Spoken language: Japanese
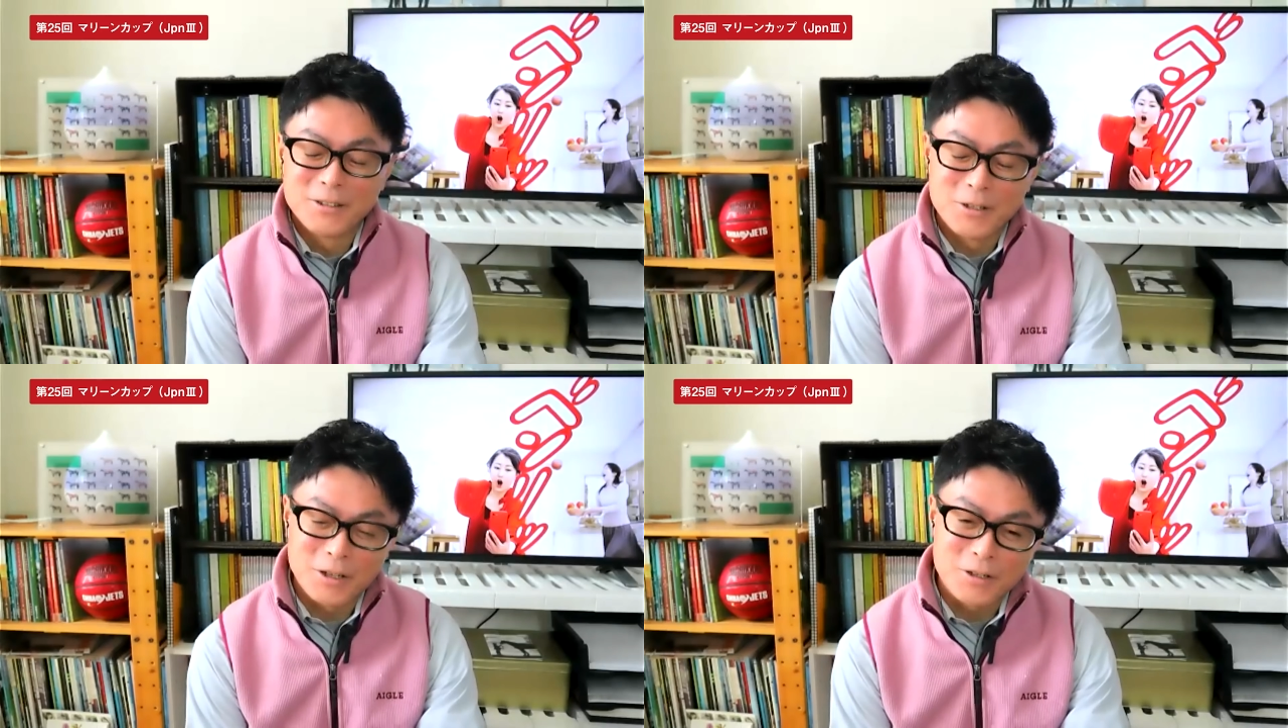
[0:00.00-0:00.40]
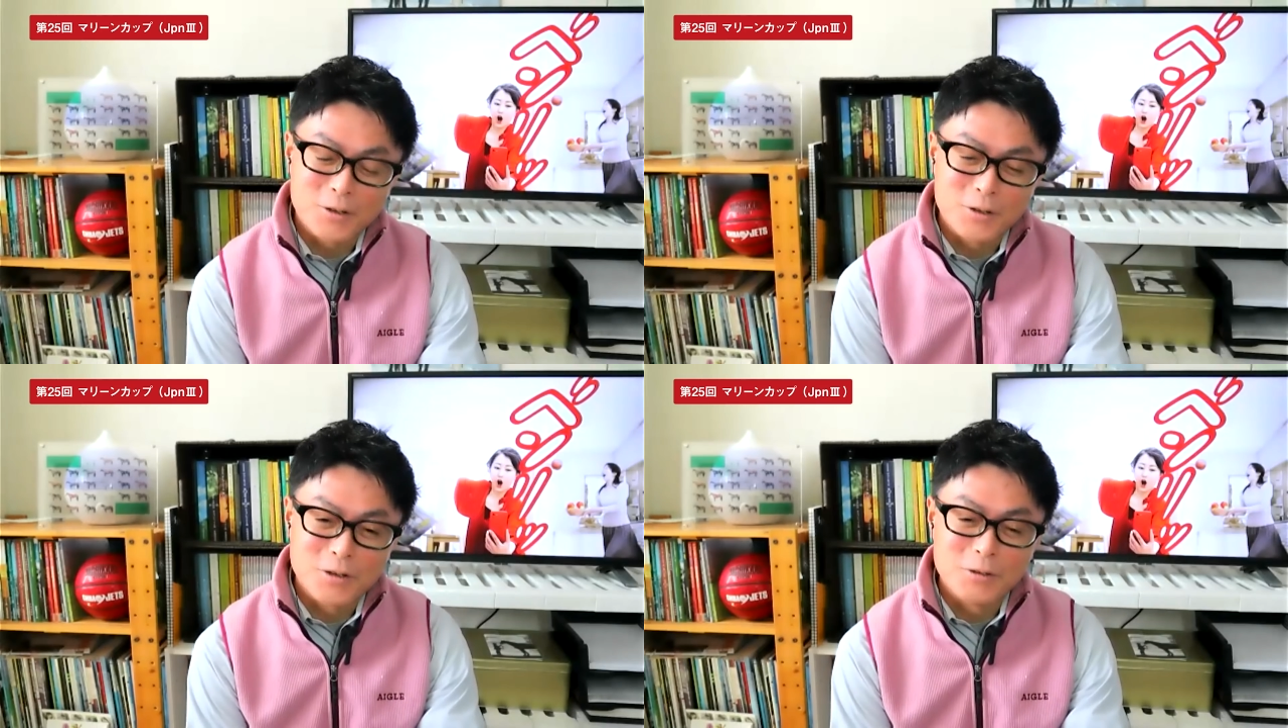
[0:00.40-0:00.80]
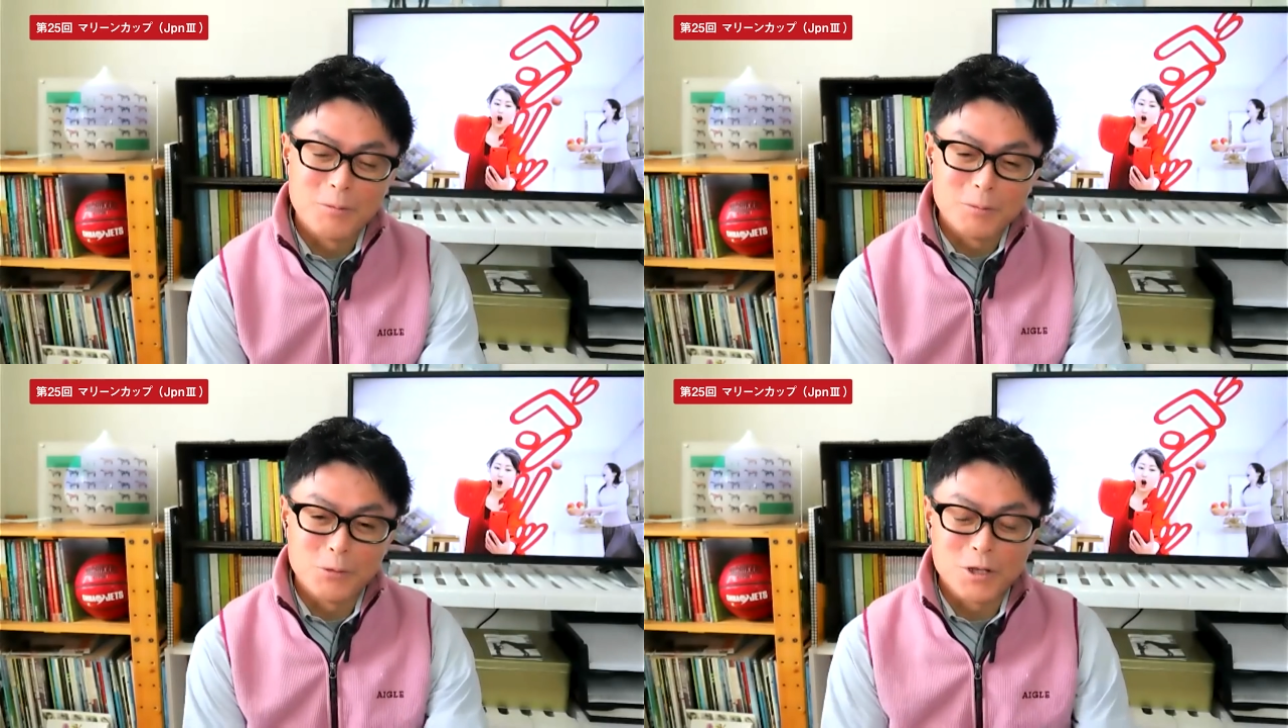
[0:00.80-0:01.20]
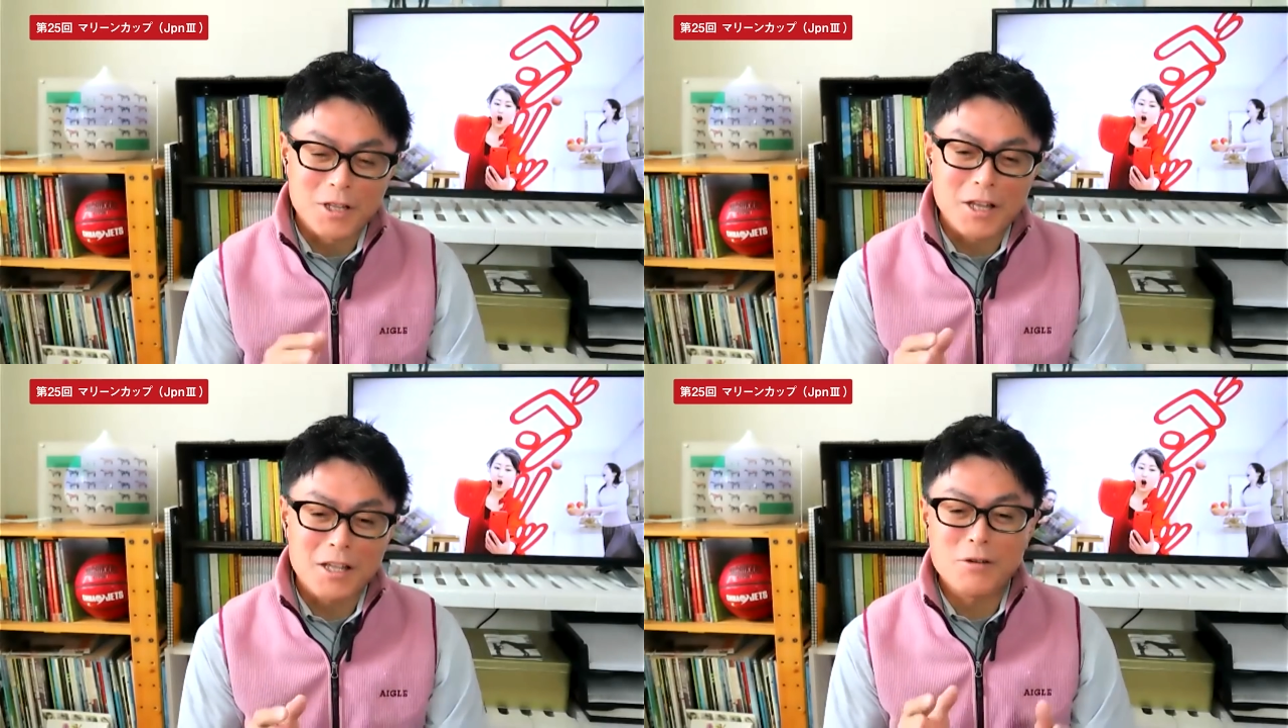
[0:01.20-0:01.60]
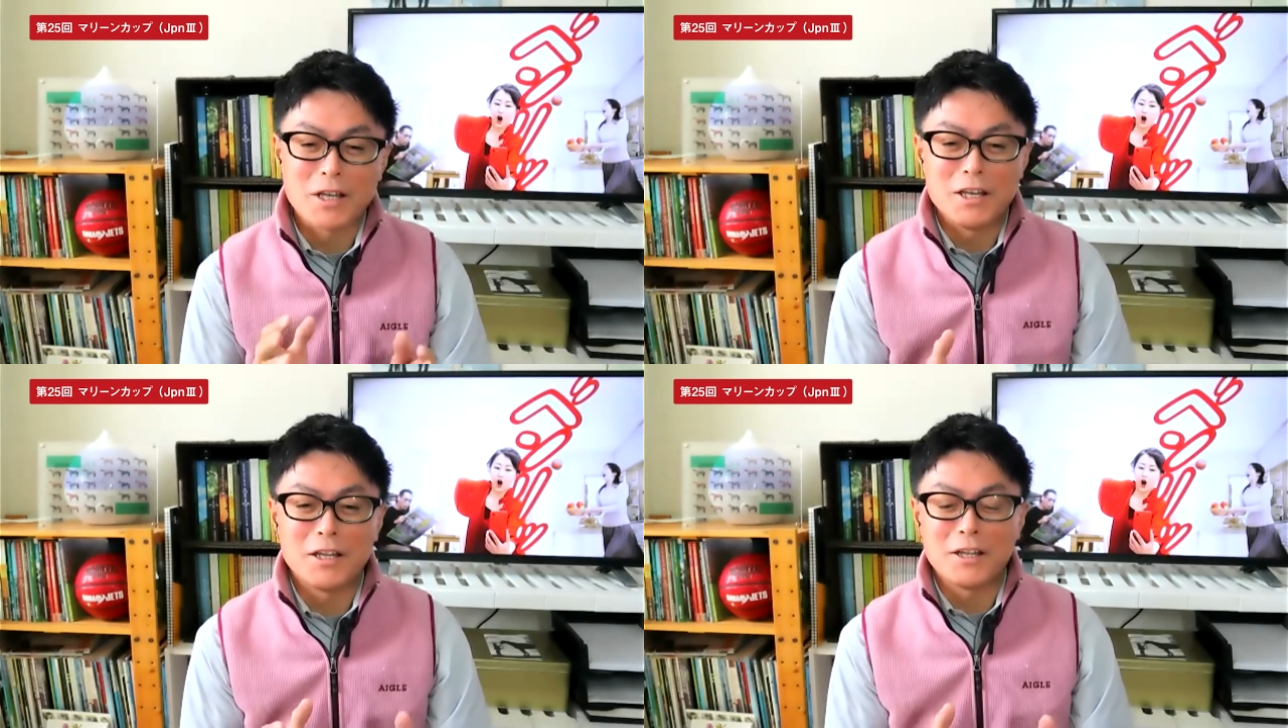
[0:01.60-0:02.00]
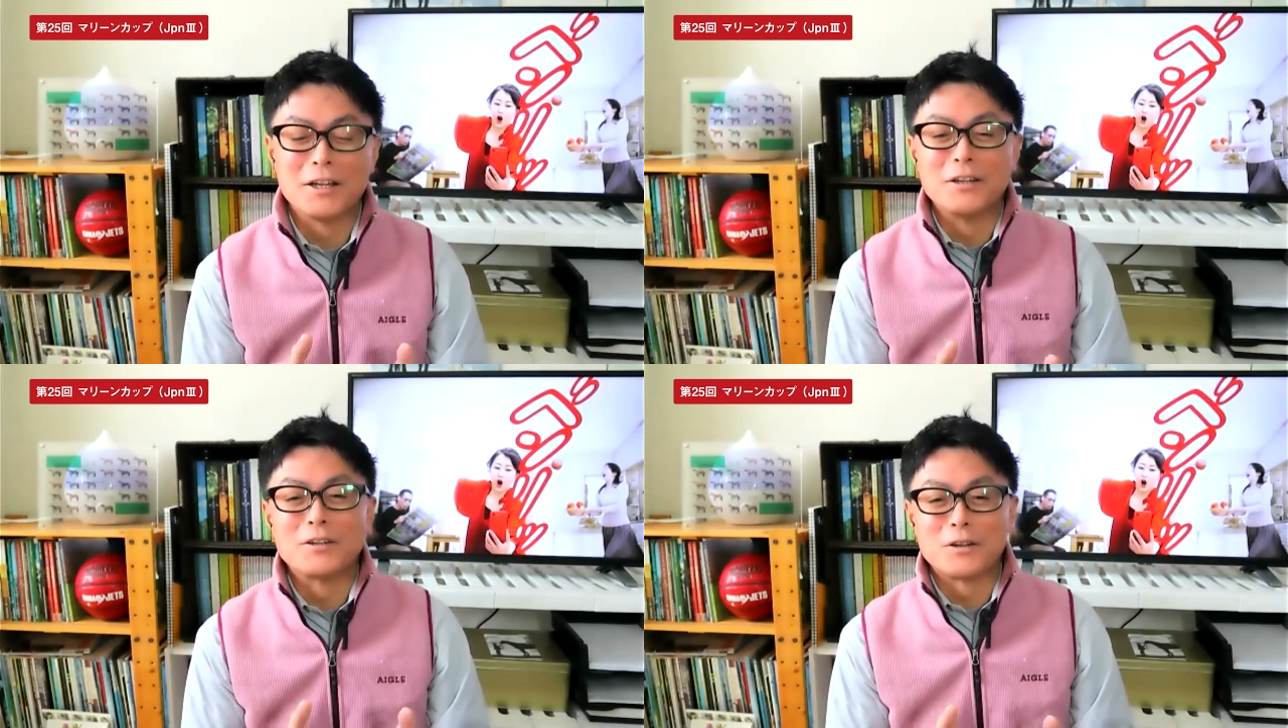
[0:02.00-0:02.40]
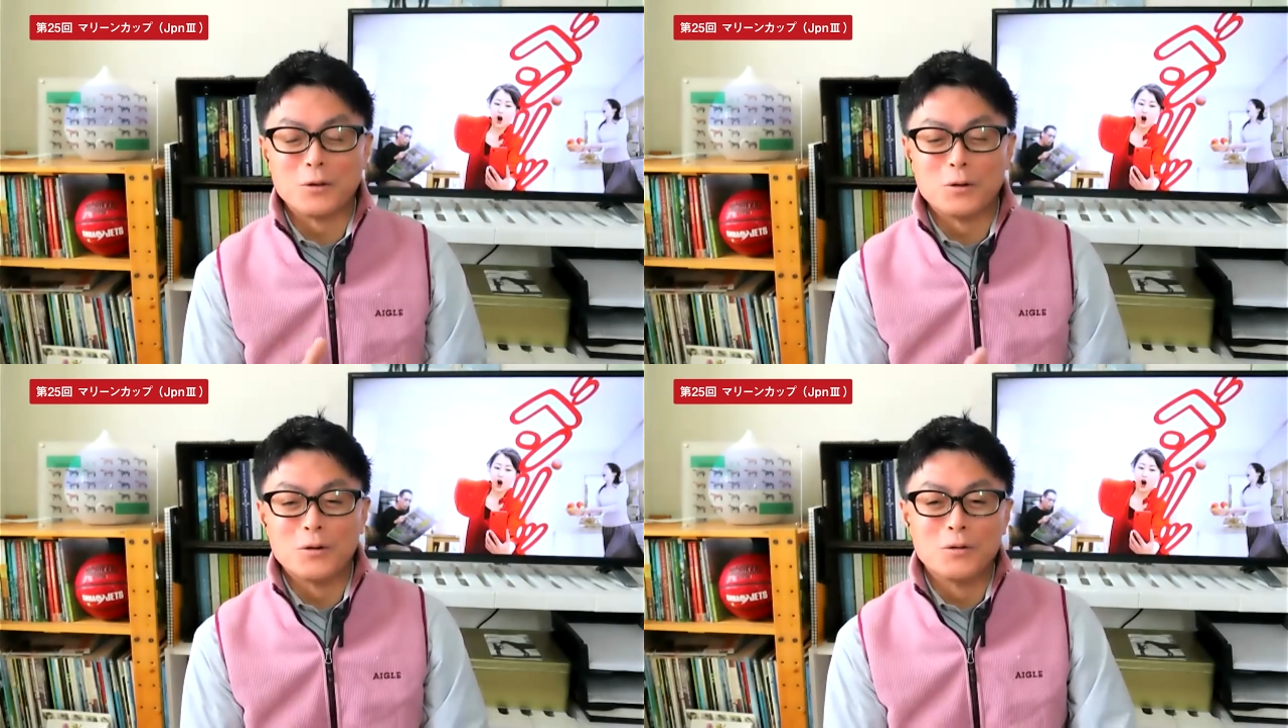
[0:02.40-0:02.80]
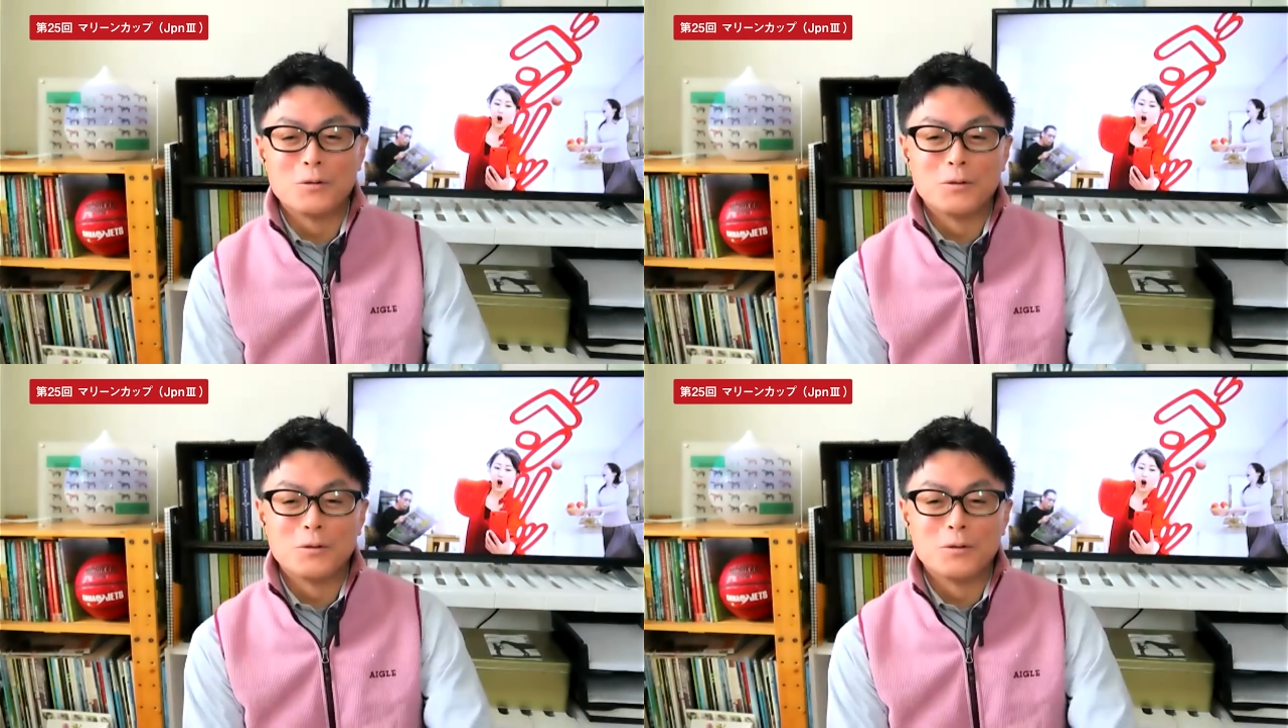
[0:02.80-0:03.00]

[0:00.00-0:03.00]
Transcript: いや、もう事前には聞いてたんですけど、